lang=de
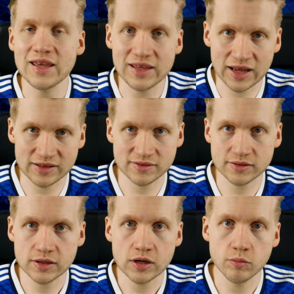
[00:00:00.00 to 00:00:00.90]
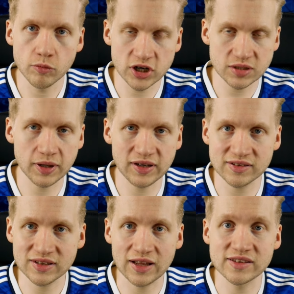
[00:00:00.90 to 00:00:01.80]
Jetzt möchte man
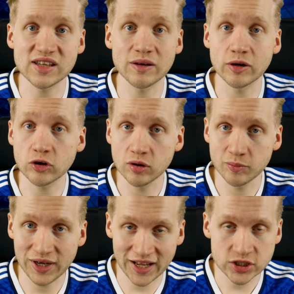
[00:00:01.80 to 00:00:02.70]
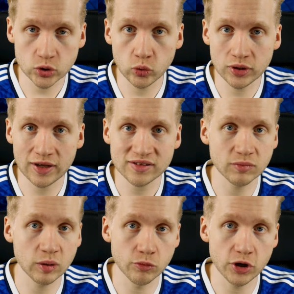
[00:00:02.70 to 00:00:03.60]
das Ganze aber komplett ruhen lassen,
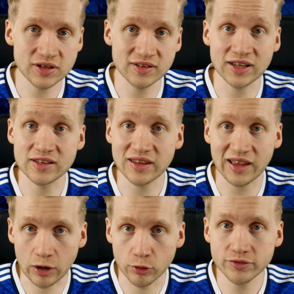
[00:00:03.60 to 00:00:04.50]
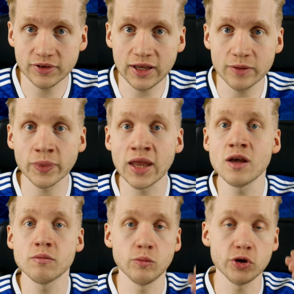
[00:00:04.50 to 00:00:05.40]
man möchte das Ganze aufgeben,
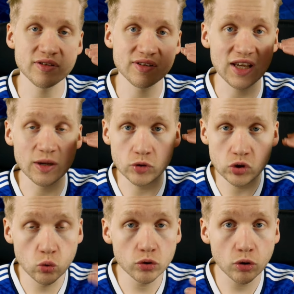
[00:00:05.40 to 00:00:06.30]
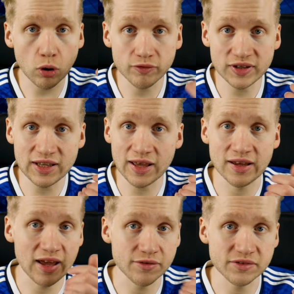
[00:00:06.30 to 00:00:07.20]
man möchte sich eben nur noch auf
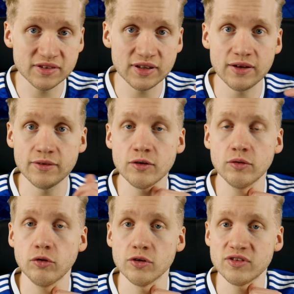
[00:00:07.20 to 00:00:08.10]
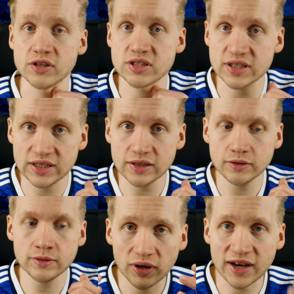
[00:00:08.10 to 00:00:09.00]
IAFC
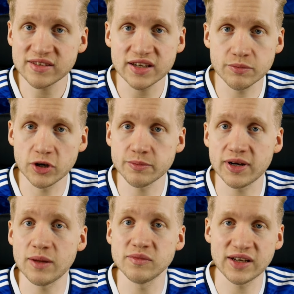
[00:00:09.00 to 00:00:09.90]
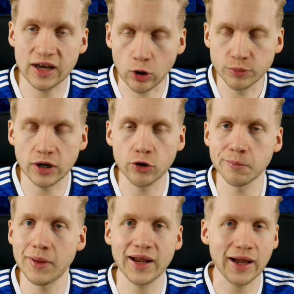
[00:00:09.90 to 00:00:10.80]
konzentrieren und gleichzeitig möchte man eben sein
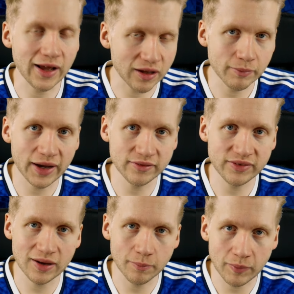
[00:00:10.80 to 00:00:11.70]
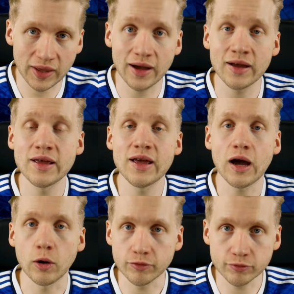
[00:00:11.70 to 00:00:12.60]
Hauptaugenmerk allgemein wieder mehr
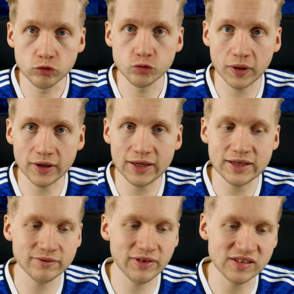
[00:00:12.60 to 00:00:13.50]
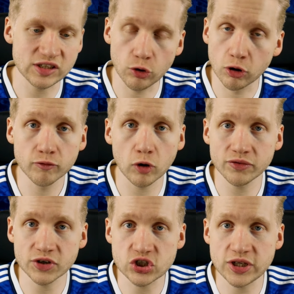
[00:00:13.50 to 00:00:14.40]
auf Fußball richten, was ich irgendwo auch
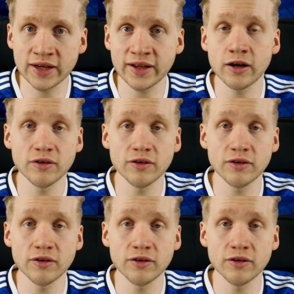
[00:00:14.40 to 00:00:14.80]
verstehen kann.